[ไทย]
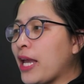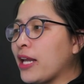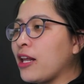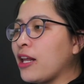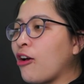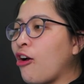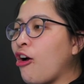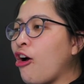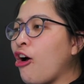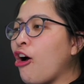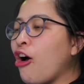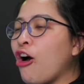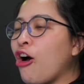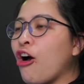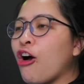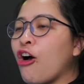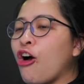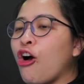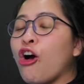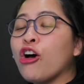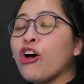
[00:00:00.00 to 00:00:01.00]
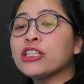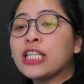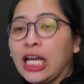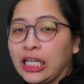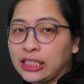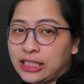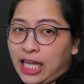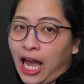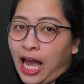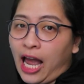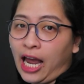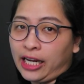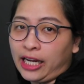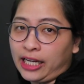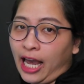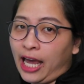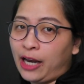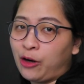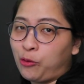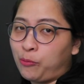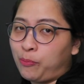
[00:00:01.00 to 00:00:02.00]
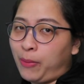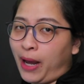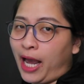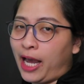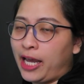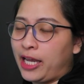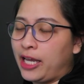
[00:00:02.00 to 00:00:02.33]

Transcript: คแล้วก็ข้อแตกต่างกันออกไป